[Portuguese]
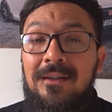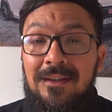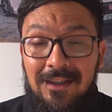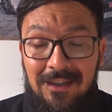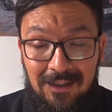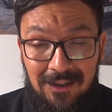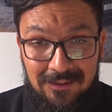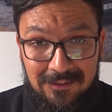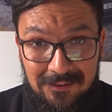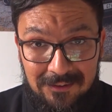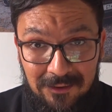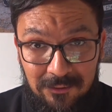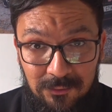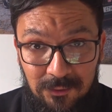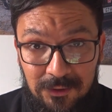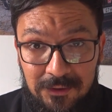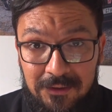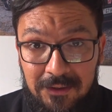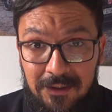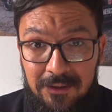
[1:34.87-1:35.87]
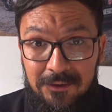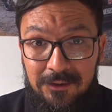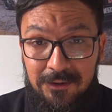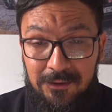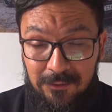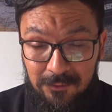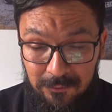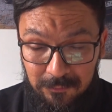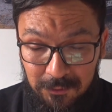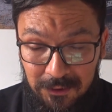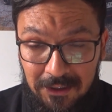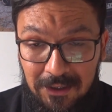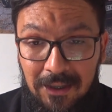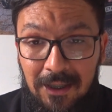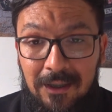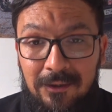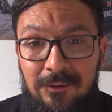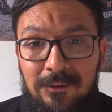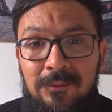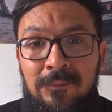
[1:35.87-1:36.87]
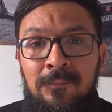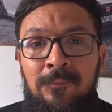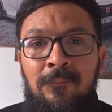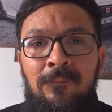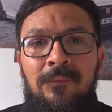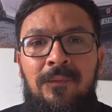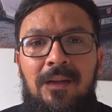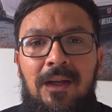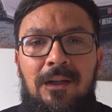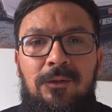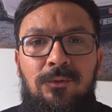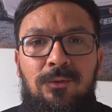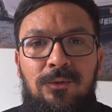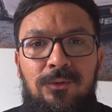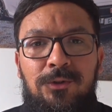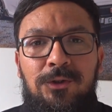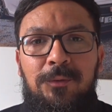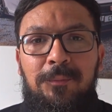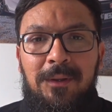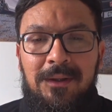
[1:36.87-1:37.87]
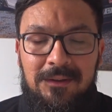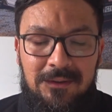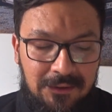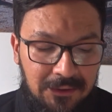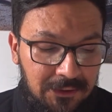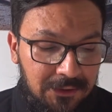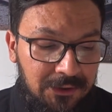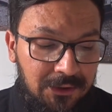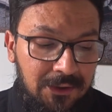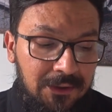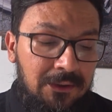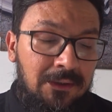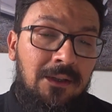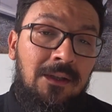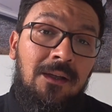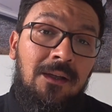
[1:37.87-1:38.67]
Graças a vocês, obrigado a todos que me assistem,